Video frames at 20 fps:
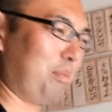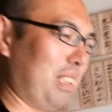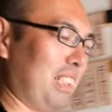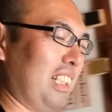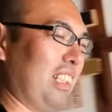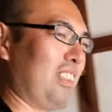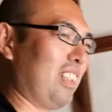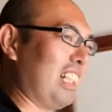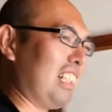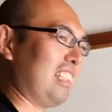また
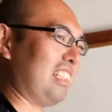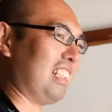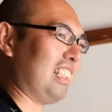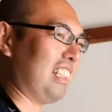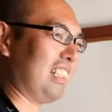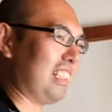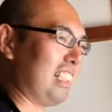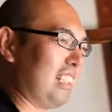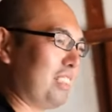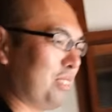よかったら
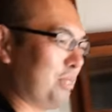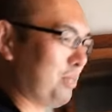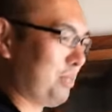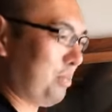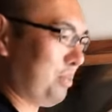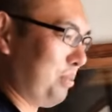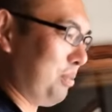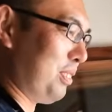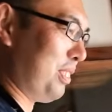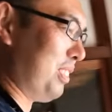ねあの
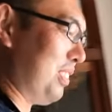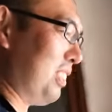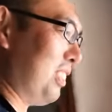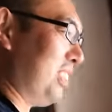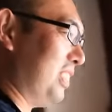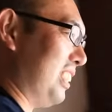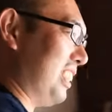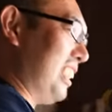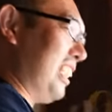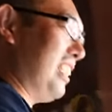僕の
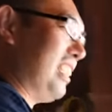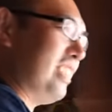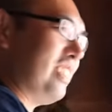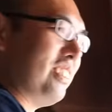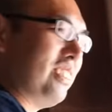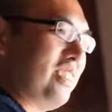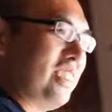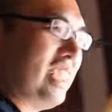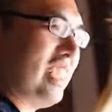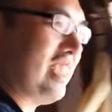チャンネルの
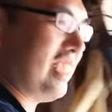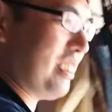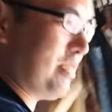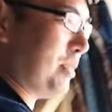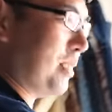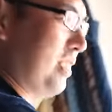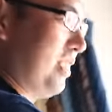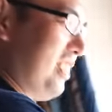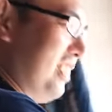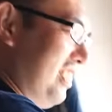方からで
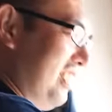も